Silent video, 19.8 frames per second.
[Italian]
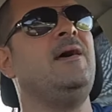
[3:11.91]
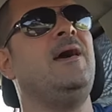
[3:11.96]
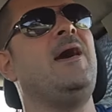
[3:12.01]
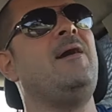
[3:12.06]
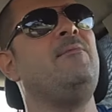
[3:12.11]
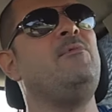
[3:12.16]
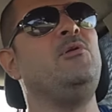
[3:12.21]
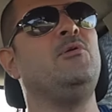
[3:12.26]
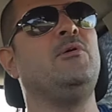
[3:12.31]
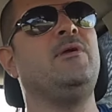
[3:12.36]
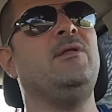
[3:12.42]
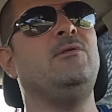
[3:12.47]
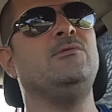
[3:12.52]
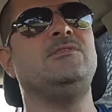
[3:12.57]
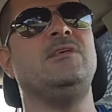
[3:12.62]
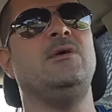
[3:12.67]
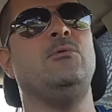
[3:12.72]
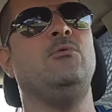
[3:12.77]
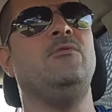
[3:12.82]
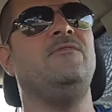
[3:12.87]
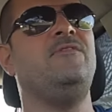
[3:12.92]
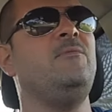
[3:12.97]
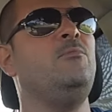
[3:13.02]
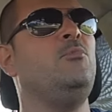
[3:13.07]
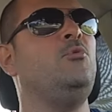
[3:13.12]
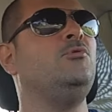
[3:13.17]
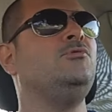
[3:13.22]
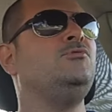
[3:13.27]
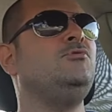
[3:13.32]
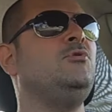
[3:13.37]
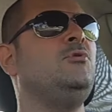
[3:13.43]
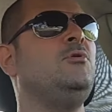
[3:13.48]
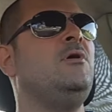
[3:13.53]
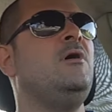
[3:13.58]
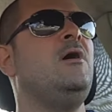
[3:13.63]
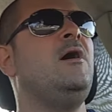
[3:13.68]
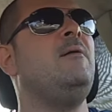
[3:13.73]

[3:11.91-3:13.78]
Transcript: a meno che non sei uno famoso